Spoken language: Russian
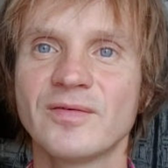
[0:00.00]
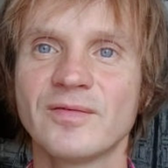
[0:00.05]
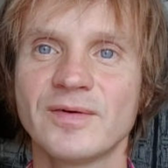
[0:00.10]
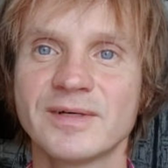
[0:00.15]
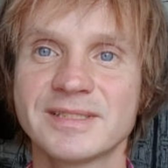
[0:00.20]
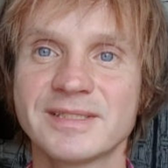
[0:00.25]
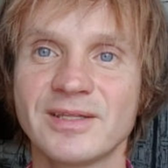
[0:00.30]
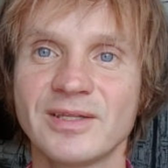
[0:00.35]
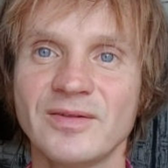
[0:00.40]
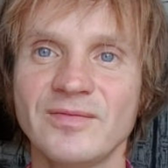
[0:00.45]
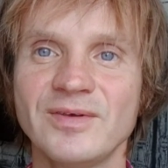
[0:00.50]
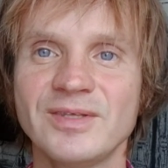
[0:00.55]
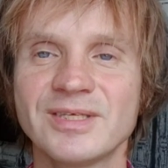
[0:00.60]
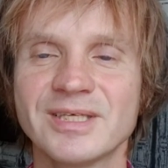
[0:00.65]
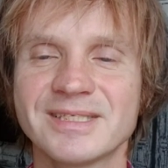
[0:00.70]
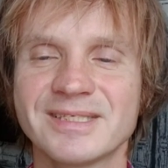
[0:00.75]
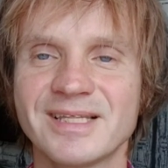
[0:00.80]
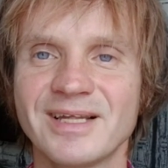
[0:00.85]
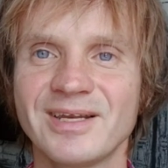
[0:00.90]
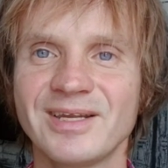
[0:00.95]
восстановить
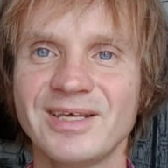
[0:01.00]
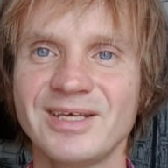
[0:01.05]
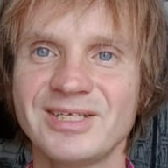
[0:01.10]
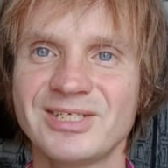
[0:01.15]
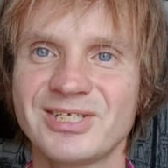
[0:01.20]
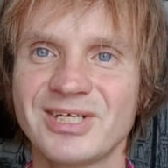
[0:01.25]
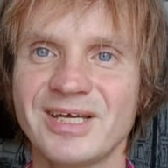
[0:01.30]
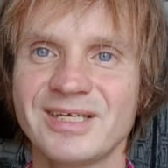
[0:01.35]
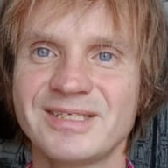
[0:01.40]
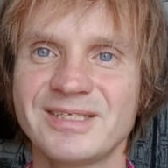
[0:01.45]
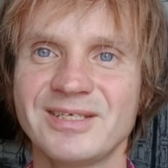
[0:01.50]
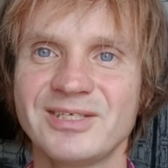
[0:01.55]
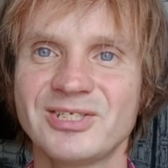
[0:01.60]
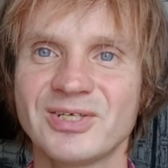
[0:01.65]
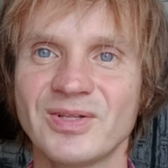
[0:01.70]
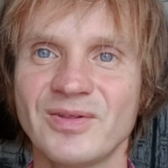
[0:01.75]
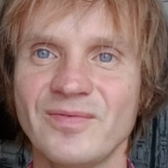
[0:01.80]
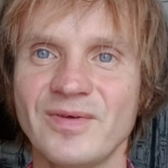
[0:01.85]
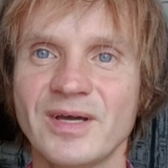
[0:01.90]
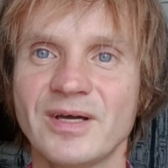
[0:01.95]
остальные части
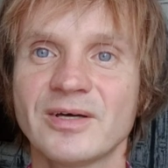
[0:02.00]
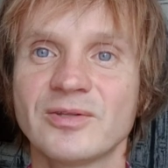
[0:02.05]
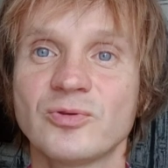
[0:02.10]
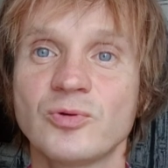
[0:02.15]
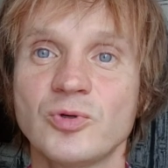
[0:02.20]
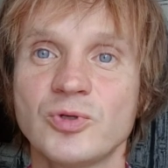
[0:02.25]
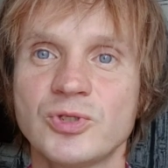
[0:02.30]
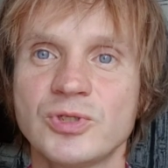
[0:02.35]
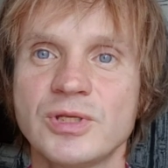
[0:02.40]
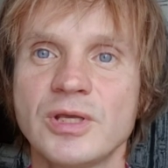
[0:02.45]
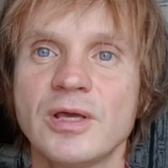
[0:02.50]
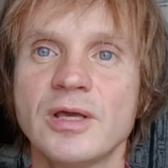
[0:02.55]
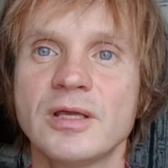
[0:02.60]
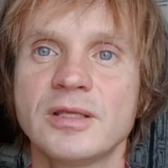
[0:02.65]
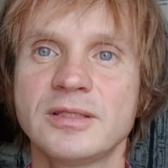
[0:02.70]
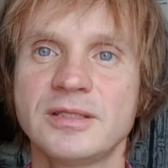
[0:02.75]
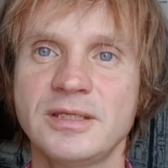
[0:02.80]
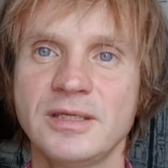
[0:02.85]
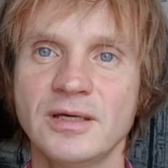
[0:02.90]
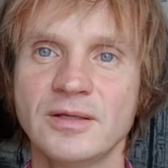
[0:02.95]
человека, то есть
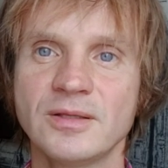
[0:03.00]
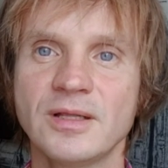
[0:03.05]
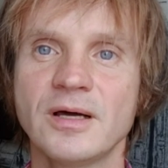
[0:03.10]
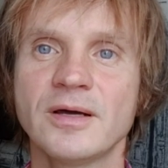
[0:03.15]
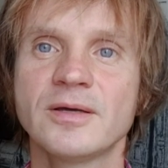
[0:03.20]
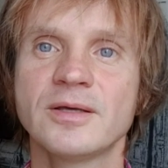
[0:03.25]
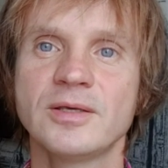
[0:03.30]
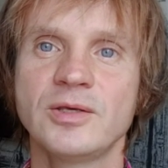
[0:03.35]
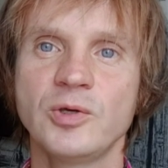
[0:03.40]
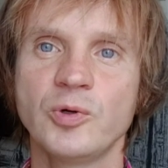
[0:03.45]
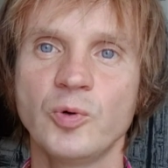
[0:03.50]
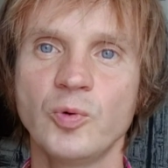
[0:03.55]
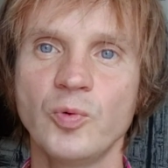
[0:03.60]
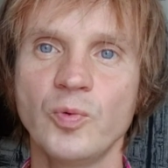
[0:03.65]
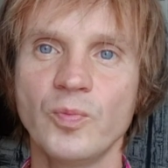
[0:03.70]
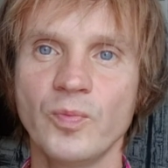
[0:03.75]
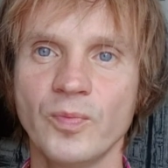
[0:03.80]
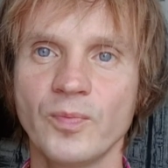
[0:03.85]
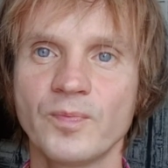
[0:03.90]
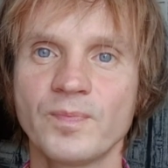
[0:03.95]
тело и
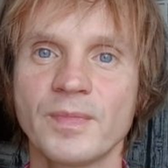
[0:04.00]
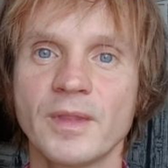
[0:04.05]
ум.